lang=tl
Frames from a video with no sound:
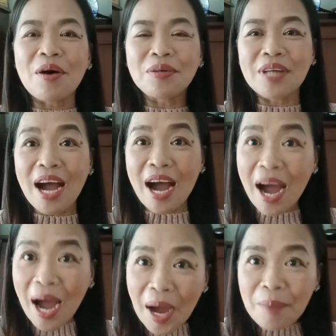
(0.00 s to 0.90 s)
ako ng
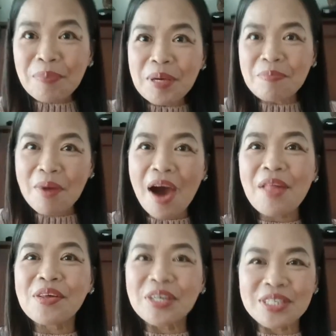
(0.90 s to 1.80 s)
Happy
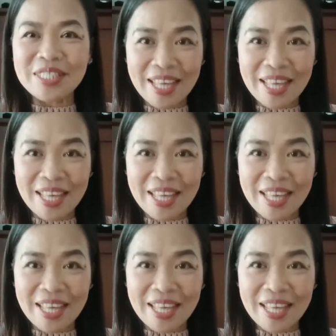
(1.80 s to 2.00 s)
Mother's